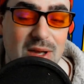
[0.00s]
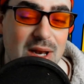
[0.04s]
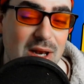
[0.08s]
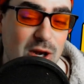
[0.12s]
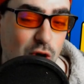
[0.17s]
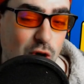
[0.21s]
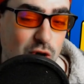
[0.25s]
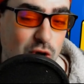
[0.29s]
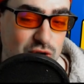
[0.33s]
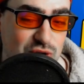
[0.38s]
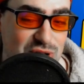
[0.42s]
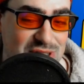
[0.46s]
E il
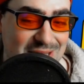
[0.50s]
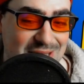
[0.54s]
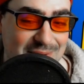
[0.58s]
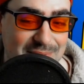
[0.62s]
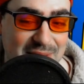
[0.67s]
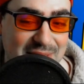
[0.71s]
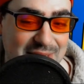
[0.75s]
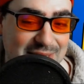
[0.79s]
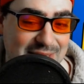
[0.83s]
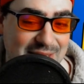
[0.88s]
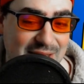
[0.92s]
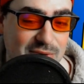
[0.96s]
logo,
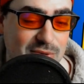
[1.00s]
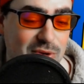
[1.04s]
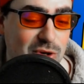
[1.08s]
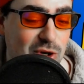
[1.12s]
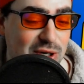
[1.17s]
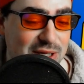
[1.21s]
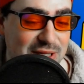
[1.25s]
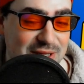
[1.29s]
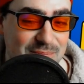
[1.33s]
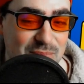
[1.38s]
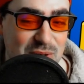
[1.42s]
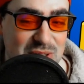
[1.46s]
giustamente, quello
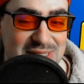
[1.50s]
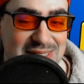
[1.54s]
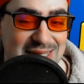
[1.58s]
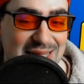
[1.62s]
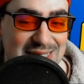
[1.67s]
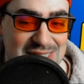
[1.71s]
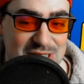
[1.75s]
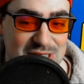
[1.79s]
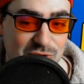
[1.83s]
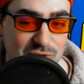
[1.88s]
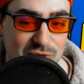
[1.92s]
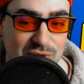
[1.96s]
lì di
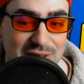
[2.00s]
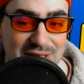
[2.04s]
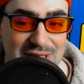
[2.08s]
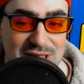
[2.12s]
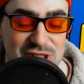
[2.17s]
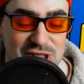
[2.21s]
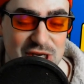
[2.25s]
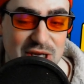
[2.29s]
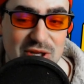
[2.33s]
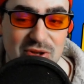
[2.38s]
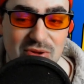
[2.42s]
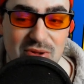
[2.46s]
Brostars con il
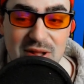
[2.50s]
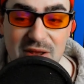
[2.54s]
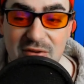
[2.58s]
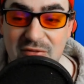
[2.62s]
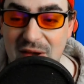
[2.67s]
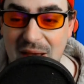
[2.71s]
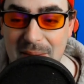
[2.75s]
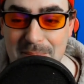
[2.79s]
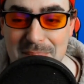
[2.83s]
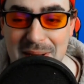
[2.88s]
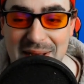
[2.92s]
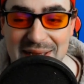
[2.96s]
cerchio di
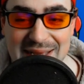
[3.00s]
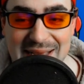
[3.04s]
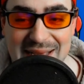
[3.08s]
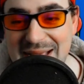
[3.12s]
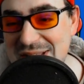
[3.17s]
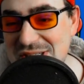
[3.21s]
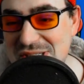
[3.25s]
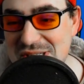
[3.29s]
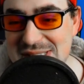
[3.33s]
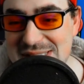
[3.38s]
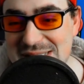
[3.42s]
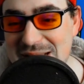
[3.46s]
Febag
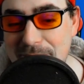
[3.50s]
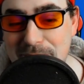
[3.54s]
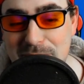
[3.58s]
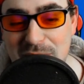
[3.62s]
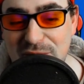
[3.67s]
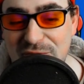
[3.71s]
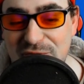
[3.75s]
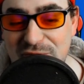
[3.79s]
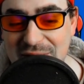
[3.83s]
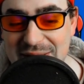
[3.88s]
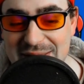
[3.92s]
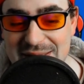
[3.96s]
che ci sta
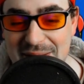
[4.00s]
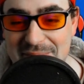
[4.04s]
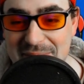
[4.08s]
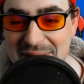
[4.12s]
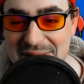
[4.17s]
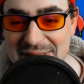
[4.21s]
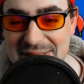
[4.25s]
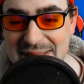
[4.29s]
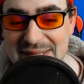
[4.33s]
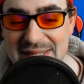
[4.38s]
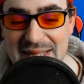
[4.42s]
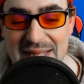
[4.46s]

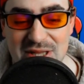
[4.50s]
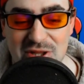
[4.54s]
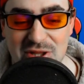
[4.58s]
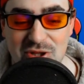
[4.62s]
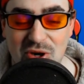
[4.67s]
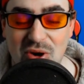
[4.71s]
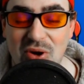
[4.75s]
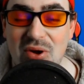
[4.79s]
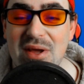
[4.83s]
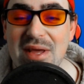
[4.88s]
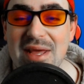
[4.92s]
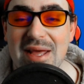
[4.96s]
perfettamente
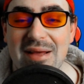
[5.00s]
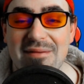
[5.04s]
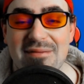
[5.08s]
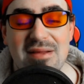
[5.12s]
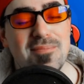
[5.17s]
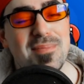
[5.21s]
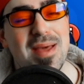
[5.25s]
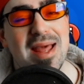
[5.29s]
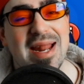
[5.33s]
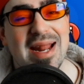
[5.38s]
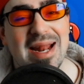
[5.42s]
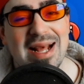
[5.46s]
dentro.
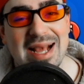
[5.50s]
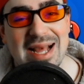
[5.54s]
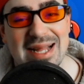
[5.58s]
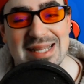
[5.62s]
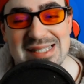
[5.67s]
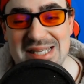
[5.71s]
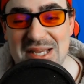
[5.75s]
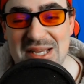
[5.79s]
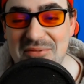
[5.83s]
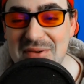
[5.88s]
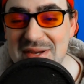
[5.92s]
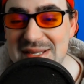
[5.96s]
Va bene,
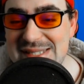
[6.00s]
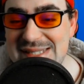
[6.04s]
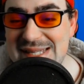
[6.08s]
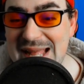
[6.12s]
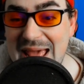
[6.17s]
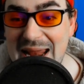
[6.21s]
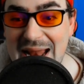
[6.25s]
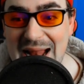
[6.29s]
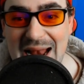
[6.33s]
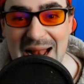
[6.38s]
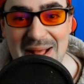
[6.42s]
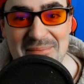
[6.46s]
ragazzi, questa
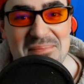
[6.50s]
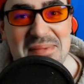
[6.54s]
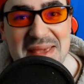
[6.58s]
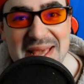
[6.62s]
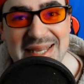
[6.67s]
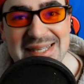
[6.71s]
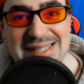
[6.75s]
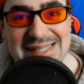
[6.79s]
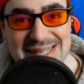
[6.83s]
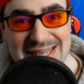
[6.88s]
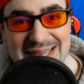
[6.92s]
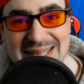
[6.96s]
era la
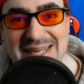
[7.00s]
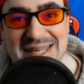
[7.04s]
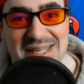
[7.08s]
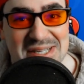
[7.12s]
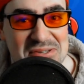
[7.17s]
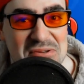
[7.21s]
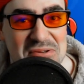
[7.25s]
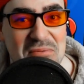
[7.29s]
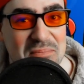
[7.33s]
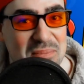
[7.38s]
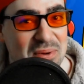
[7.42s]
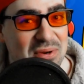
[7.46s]
mia skin
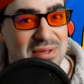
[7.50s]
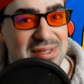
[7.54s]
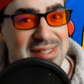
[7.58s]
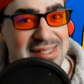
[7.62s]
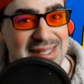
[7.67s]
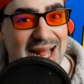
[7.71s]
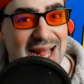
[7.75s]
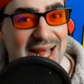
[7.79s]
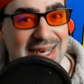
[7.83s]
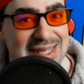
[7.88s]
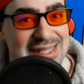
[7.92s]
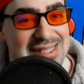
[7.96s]
su
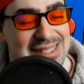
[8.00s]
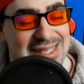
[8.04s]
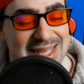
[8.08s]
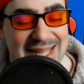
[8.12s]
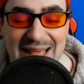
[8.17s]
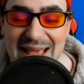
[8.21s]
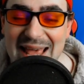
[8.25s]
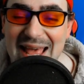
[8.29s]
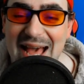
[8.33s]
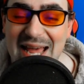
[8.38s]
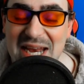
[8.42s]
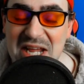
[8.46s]
Brostars.
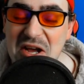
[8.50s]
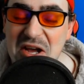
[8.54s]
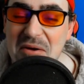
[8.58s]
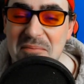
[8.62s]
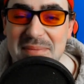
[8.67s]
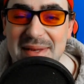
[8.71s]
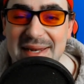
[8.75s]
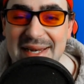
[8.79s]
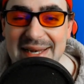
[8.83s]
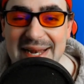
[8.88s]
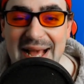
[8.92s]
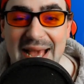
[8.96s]
Arriviamo a
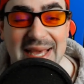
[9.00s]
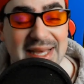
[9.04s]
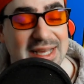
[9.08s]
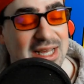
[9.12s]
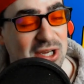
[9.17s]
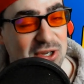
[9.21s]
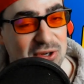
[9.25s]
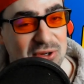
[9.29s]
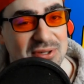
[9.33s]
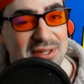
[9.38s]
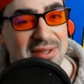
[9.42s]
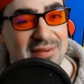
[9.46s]
1000
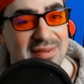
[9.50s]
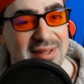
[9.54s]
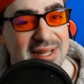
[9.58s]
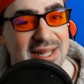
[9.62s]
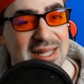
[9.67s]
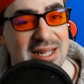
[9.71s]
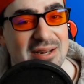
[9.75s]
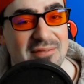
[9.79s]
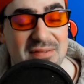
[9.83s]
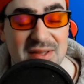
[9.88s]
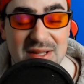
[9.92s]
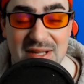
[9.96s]
like.
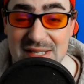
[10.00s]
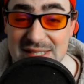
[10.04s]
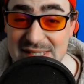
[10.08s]
Condividete il video,